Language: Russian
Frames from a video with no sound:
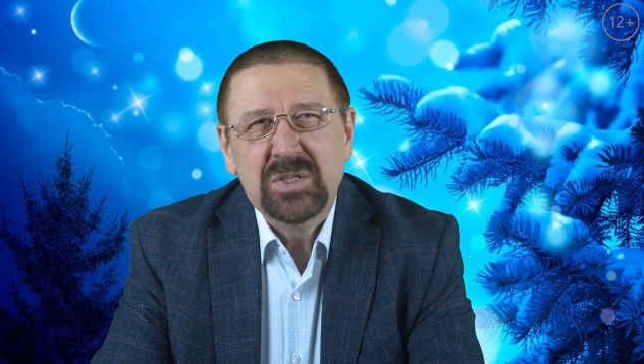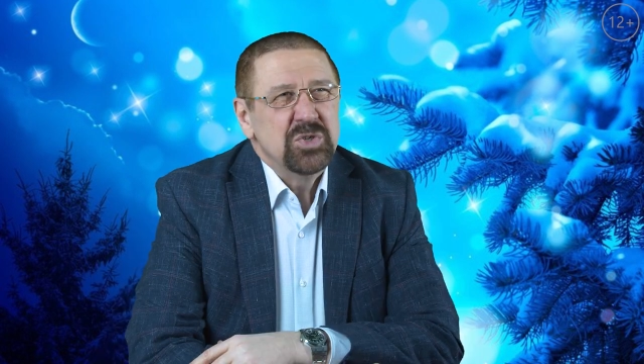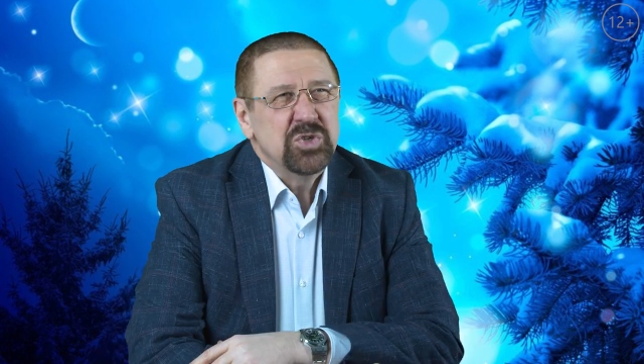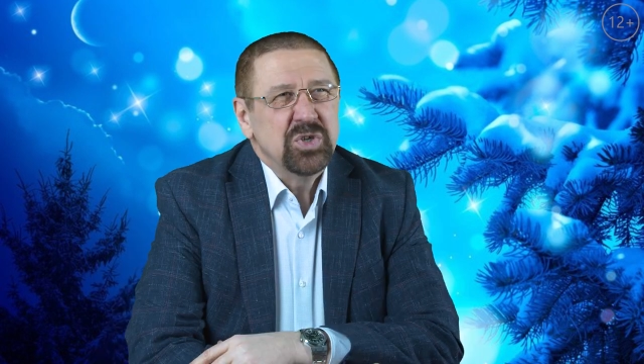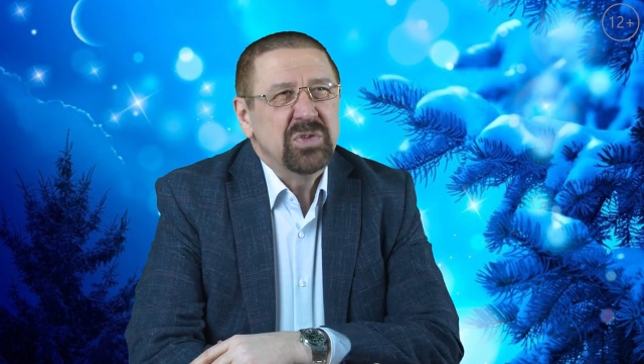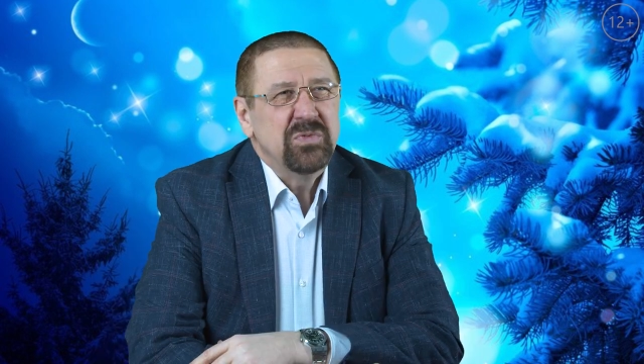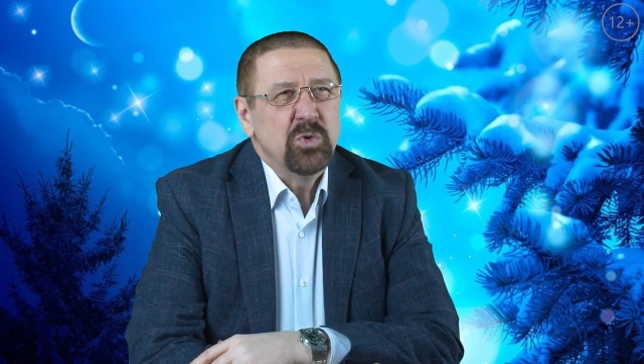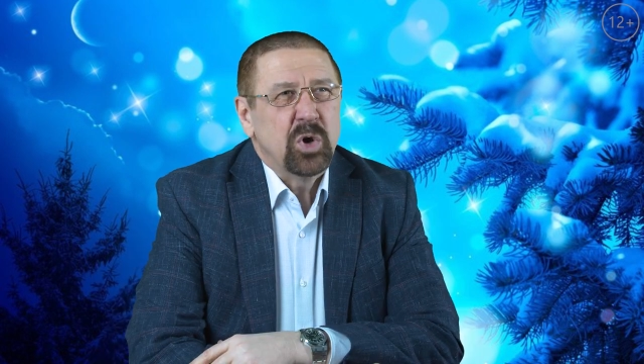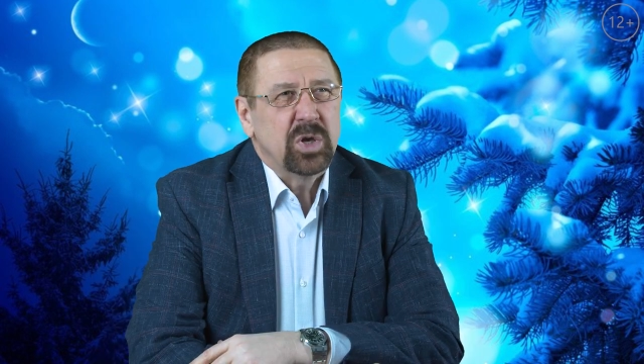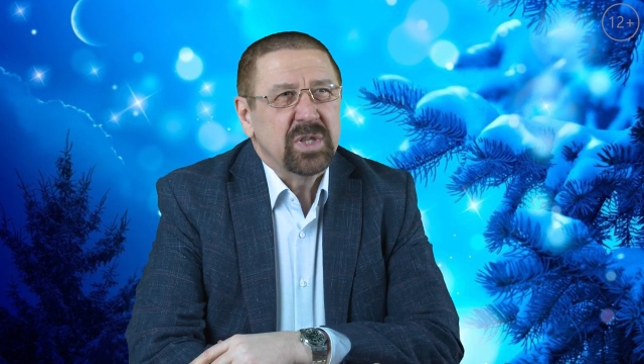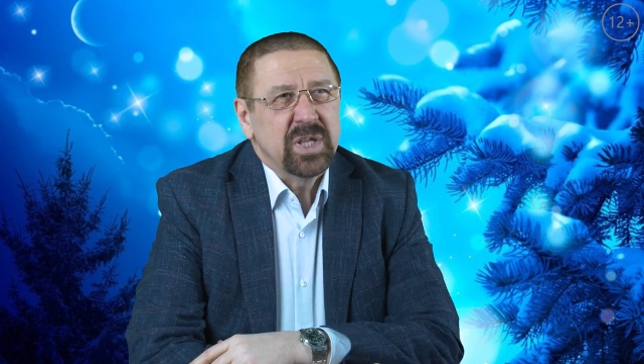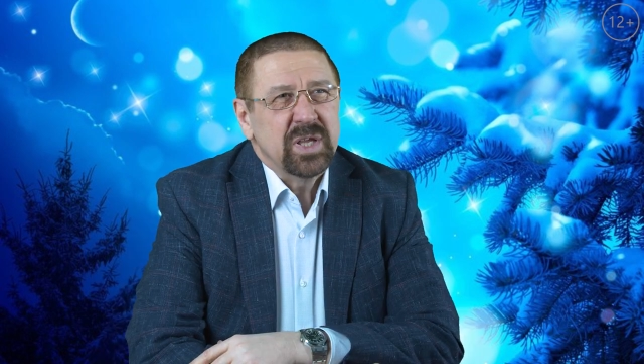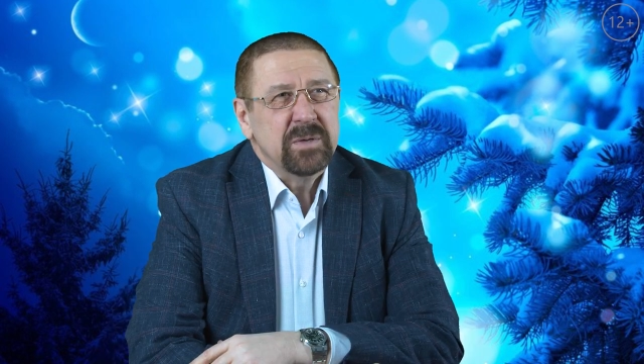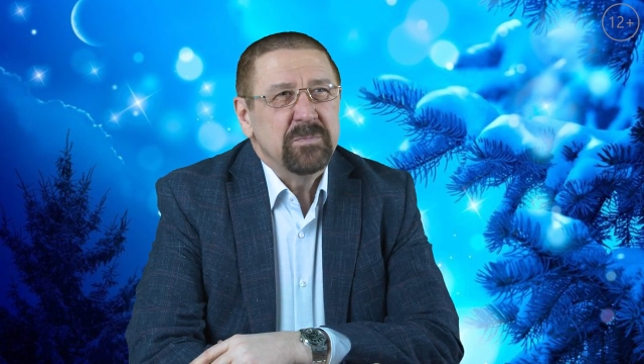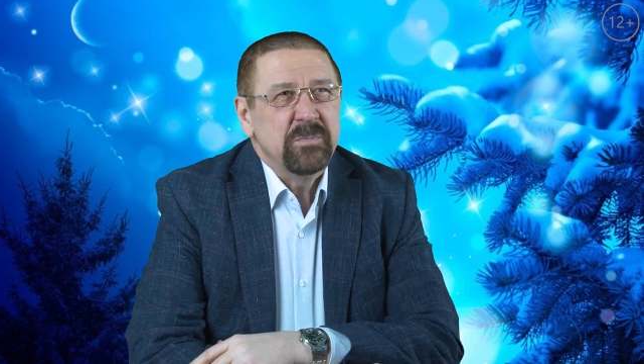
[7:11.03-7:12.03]

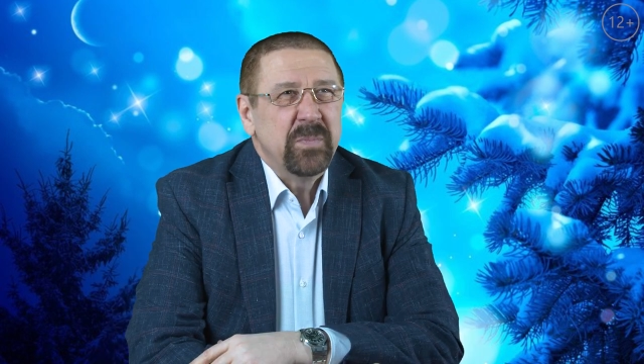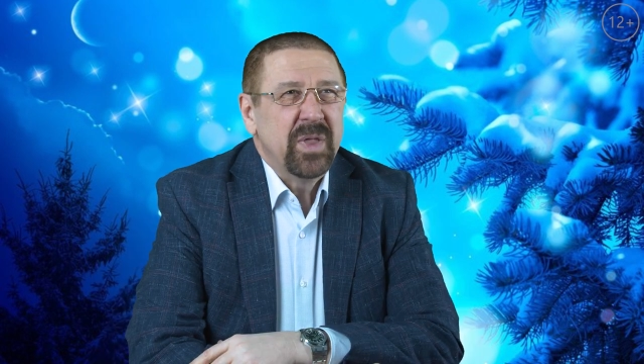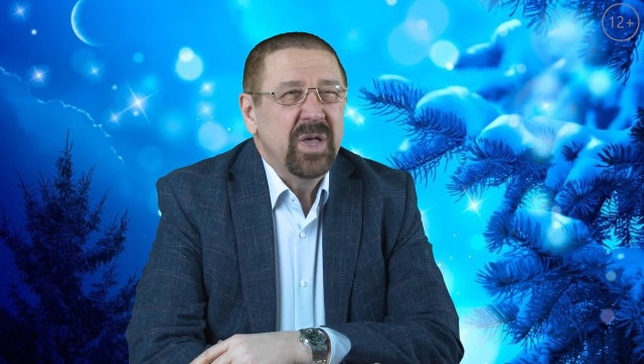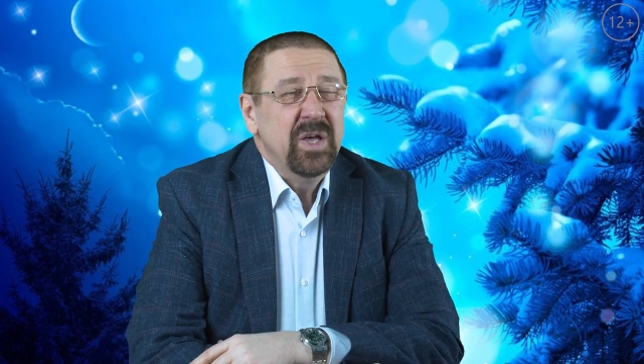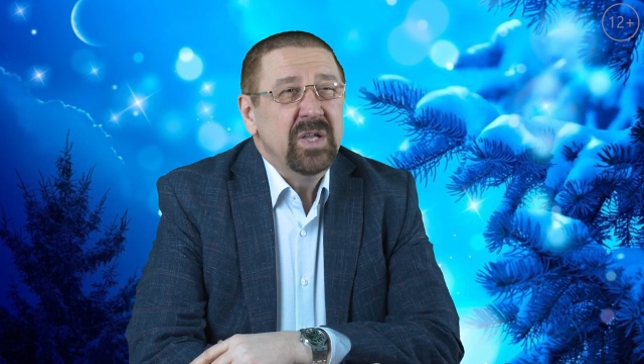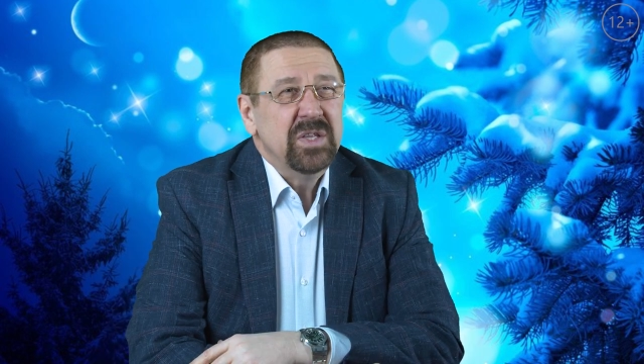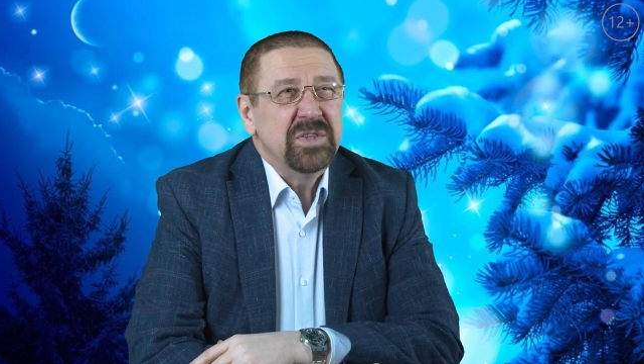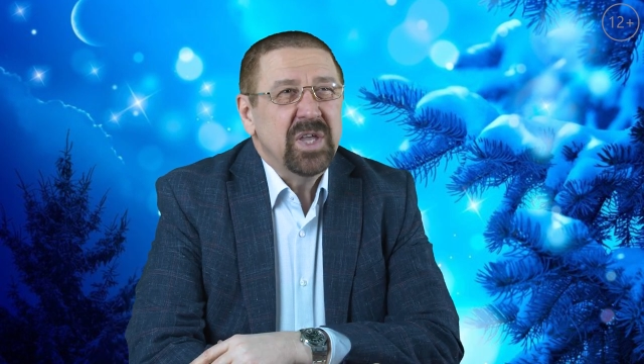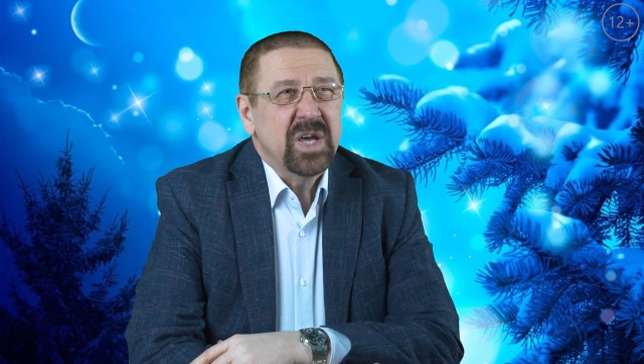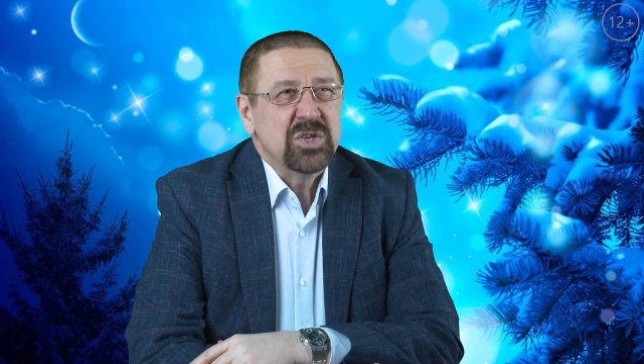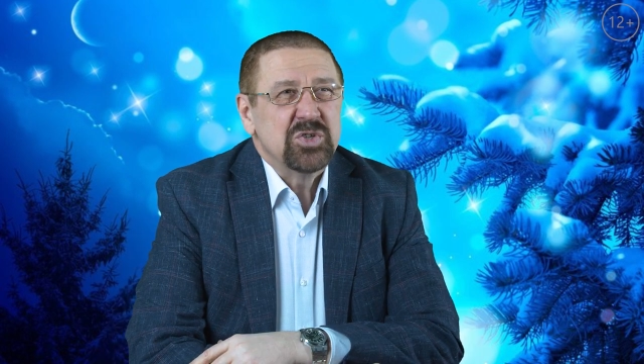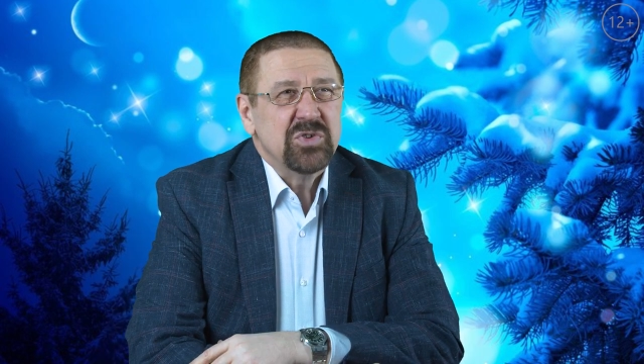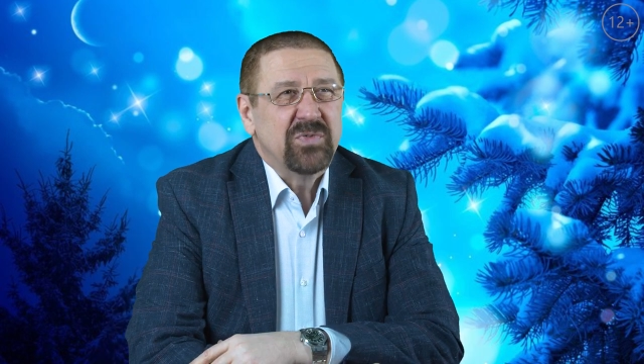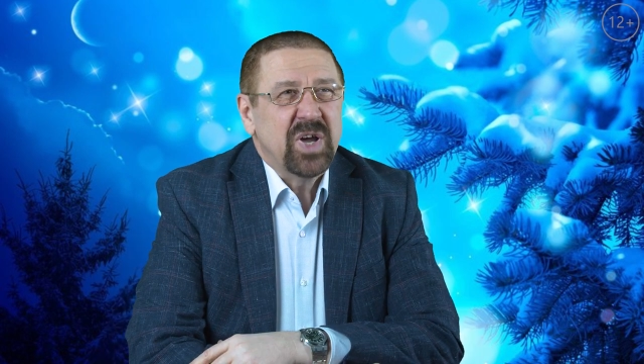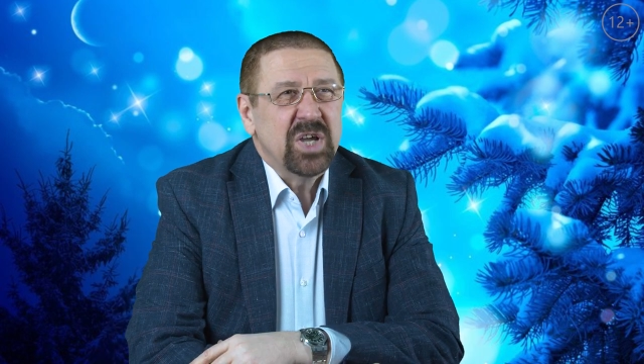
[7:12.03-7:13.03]
Четвертое.
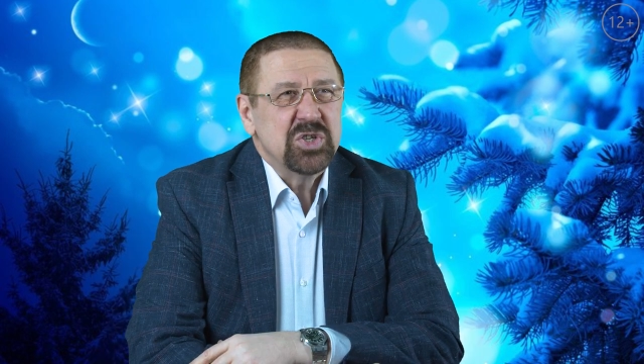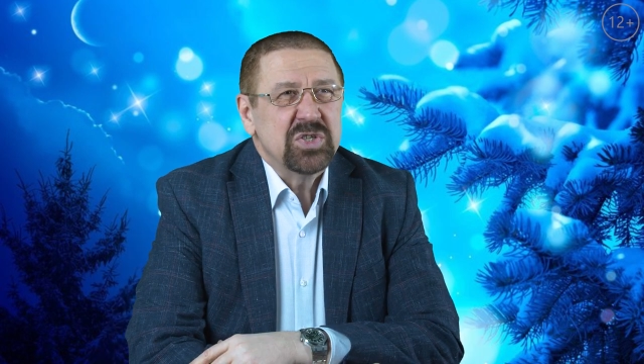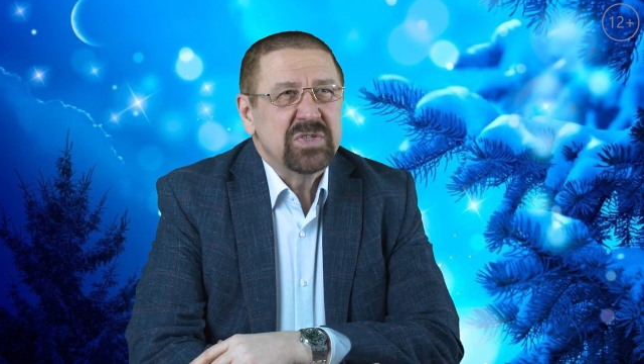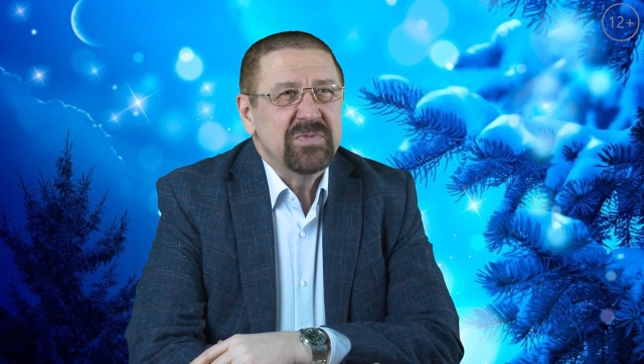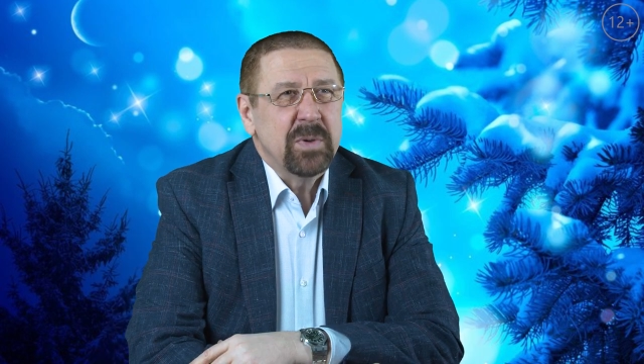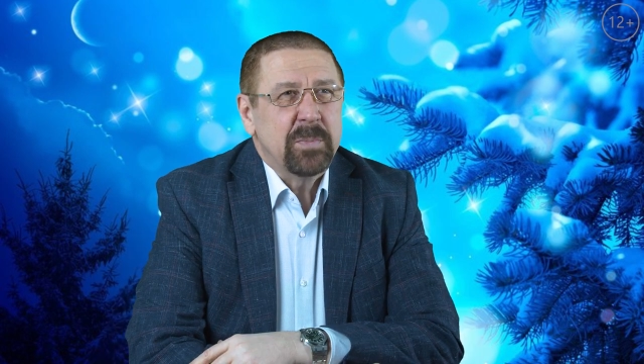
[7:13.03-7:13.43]
Также в качестве